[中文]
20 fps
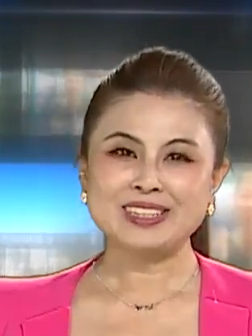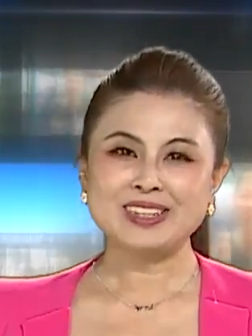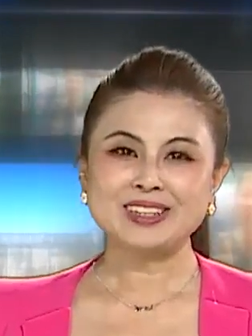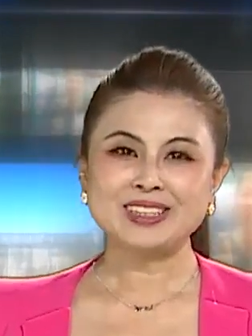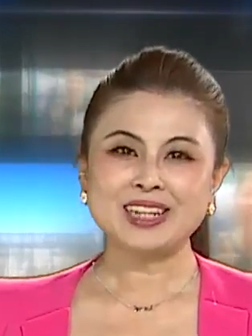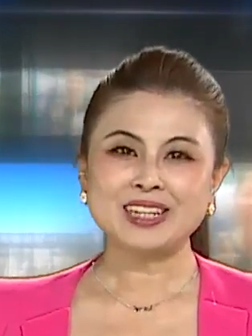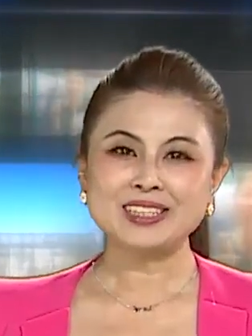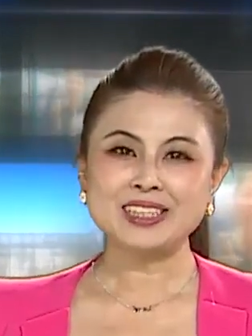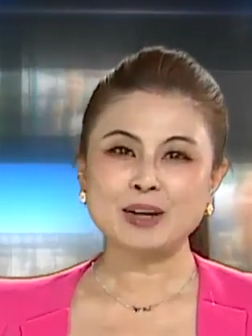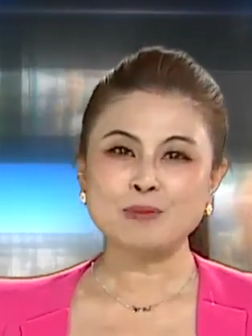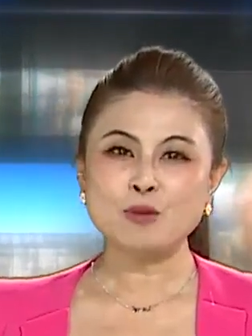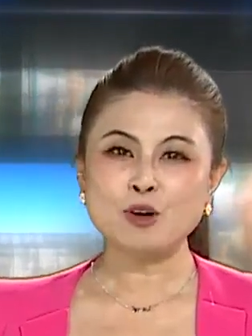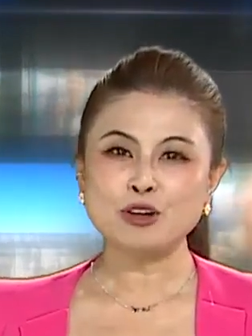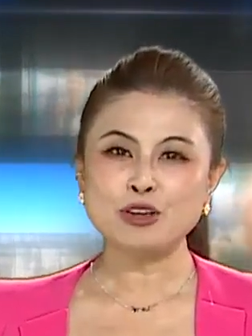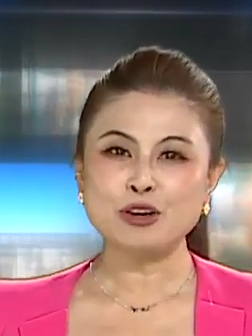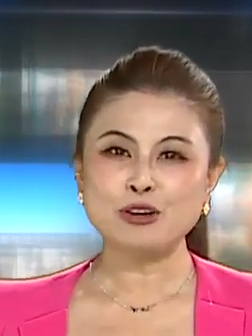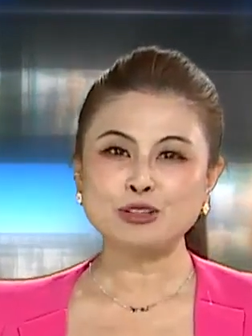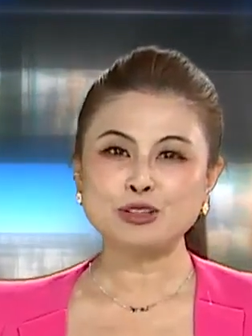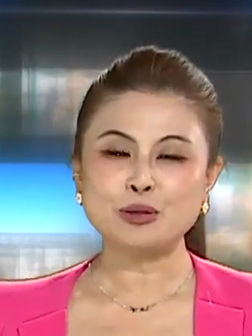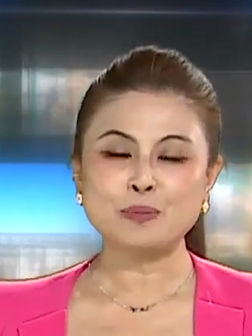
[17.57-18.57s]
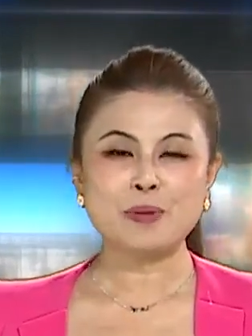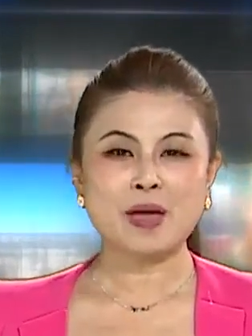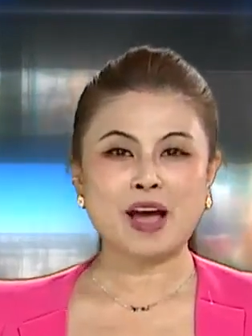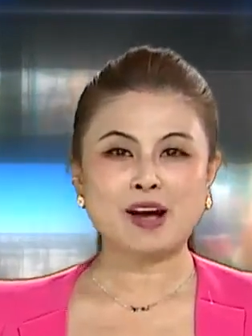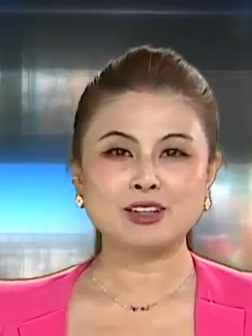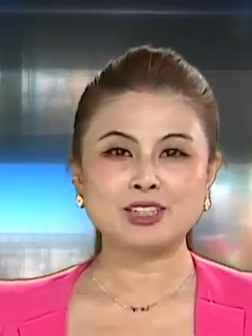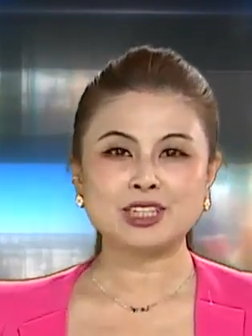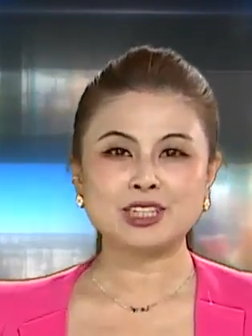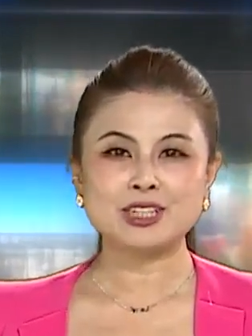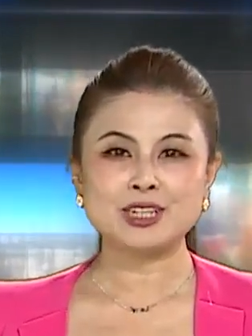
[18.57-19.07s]
校长张梦佑就
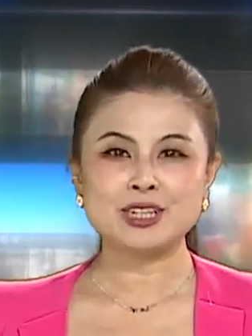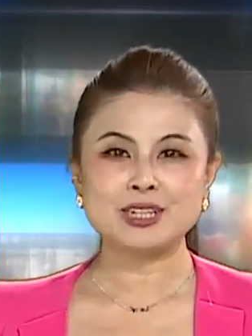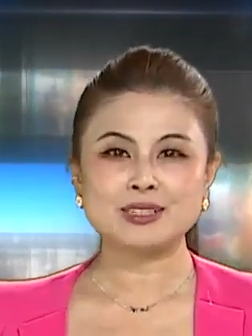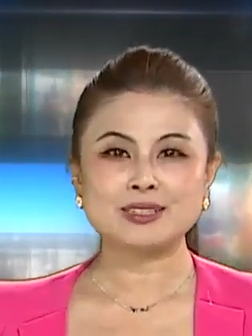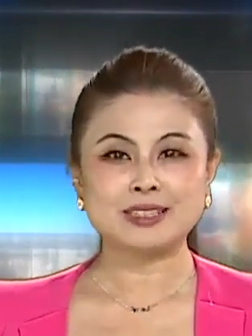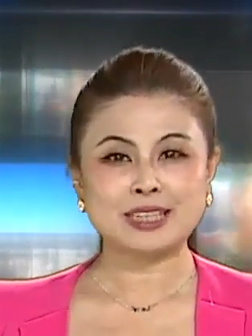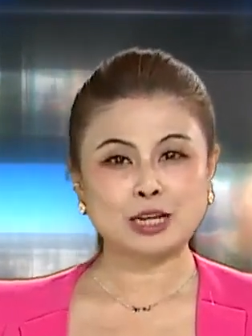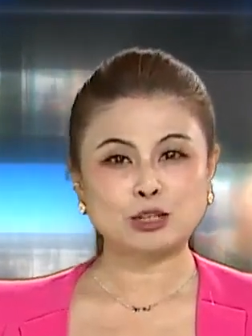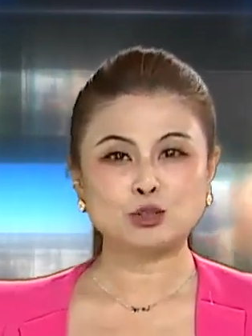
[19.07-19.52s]
表示，